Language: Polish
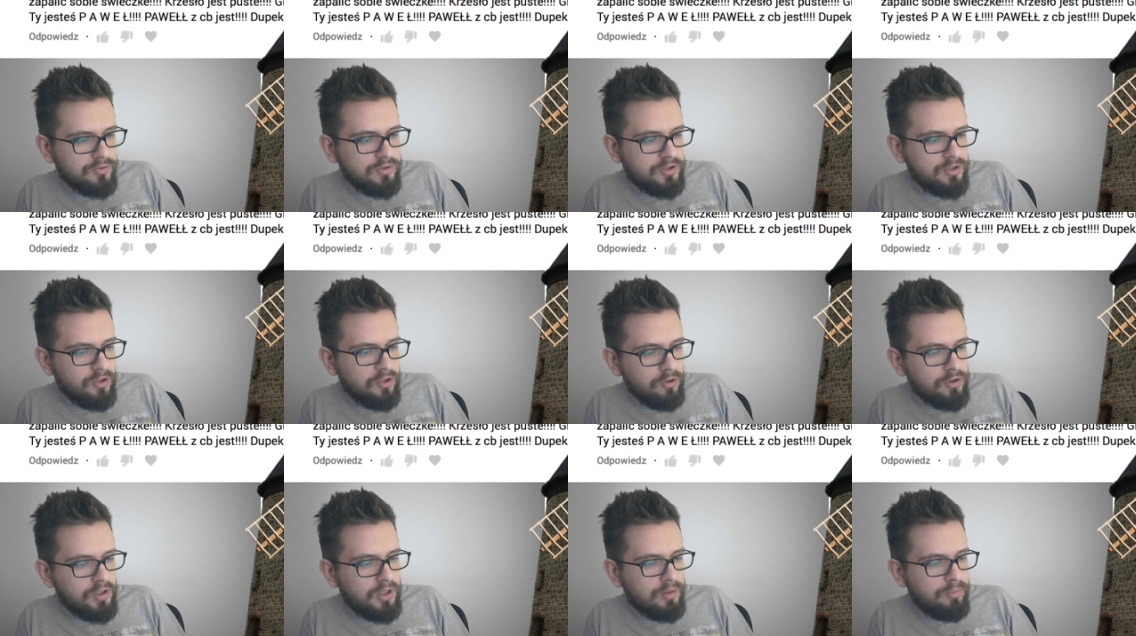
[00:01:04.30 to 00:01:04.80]

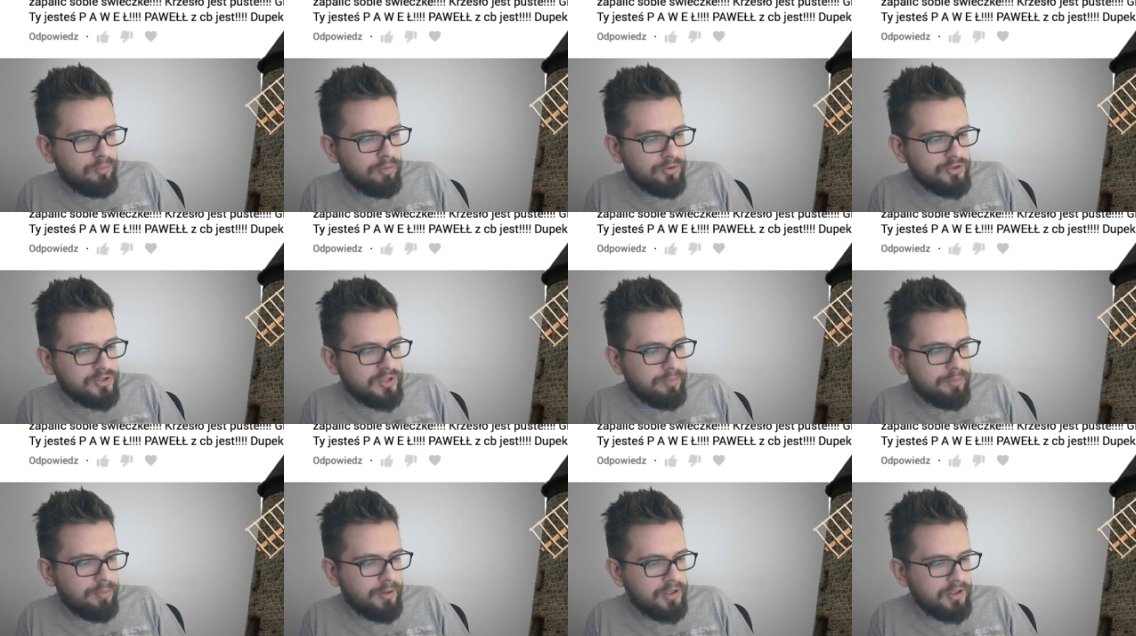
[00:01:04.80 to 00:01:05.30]
solę, bo
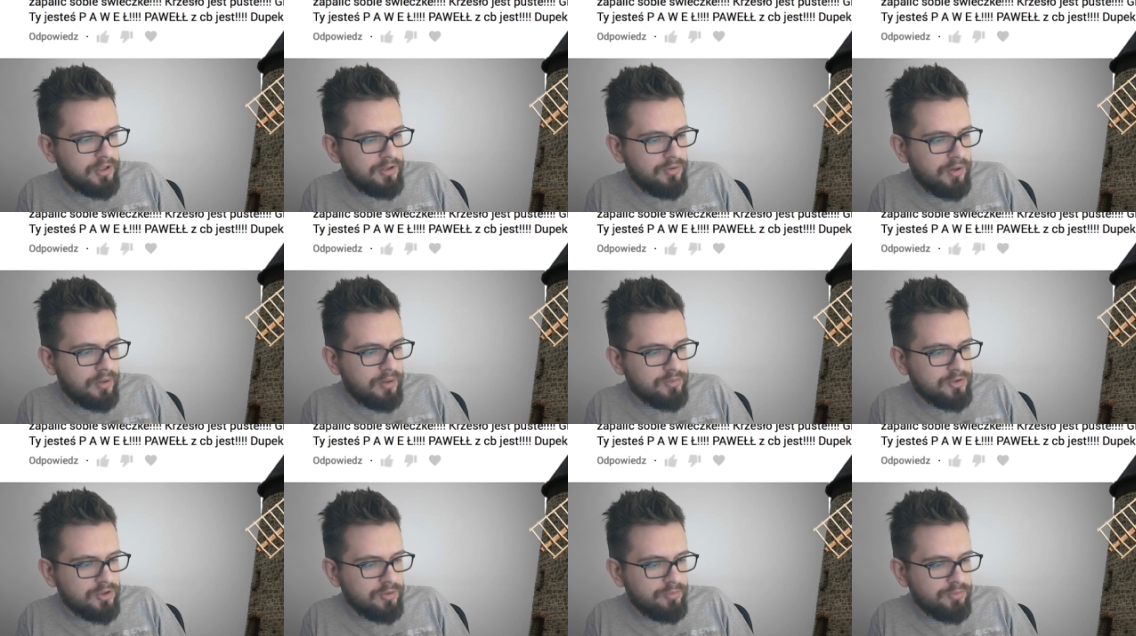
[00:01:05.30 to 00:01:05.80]

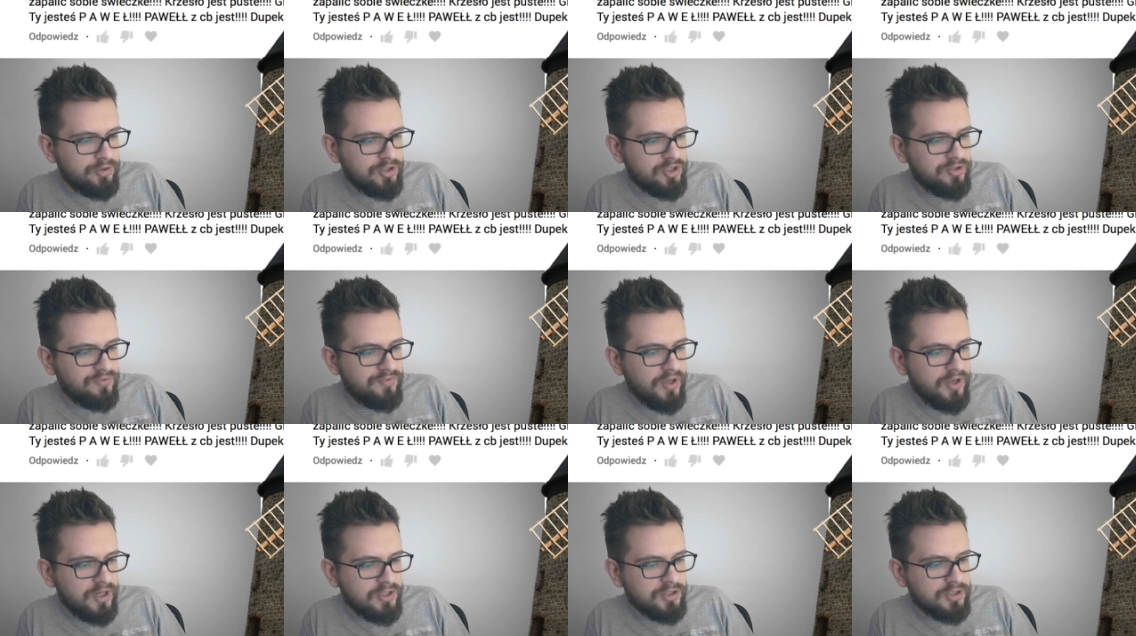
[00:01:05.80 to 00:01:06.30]
zapaliłam sobie
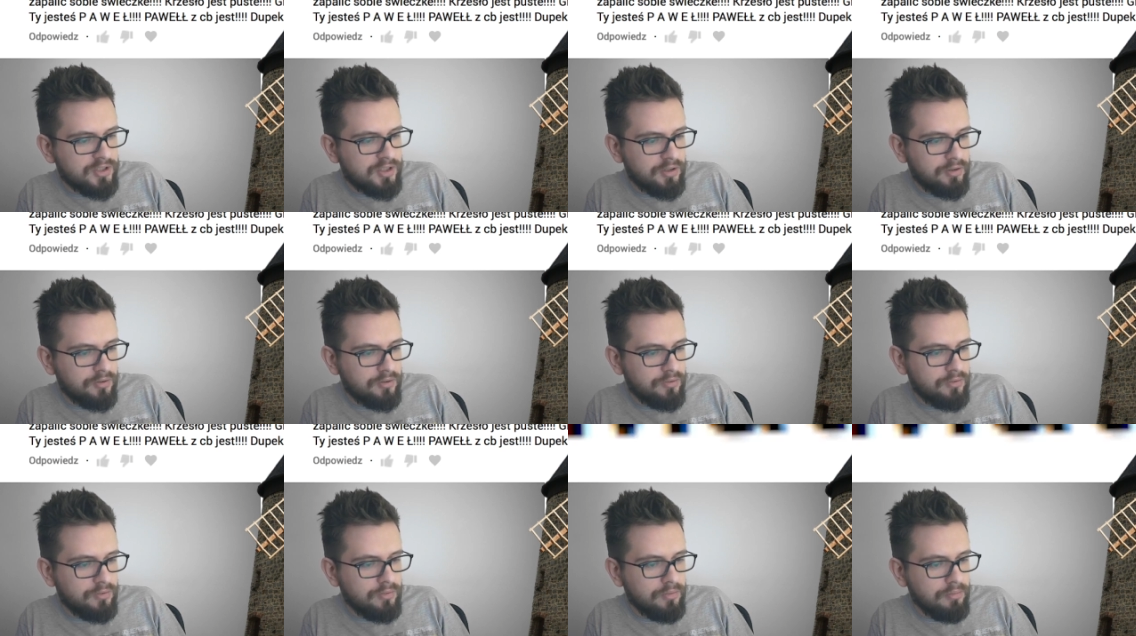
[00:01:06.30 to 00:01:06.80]

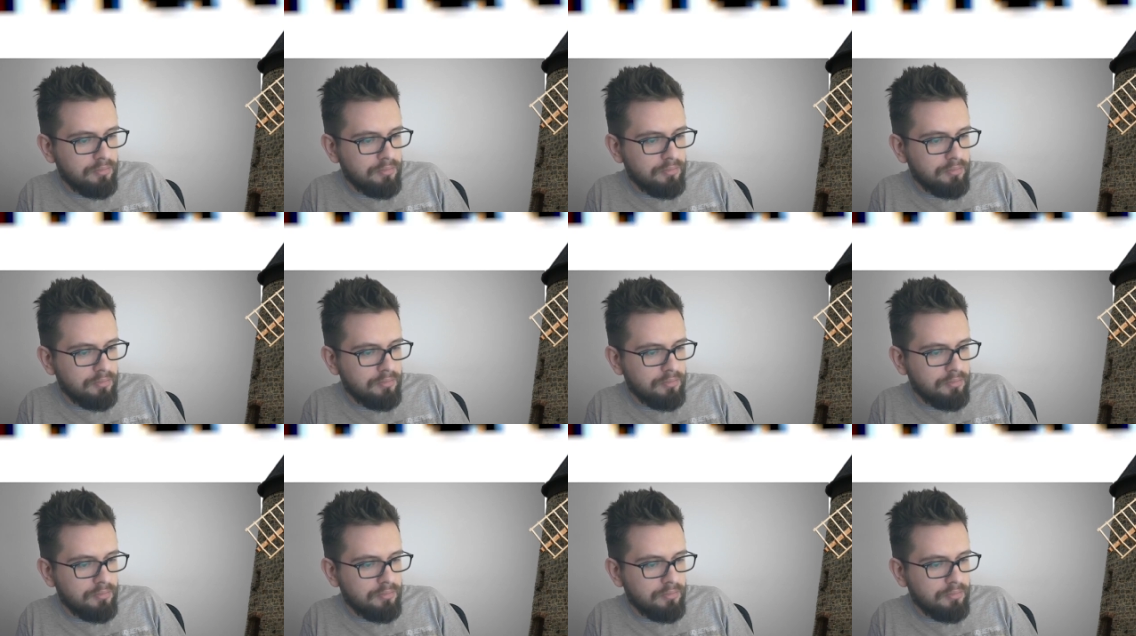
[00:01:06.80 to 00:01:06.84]
świeczkę.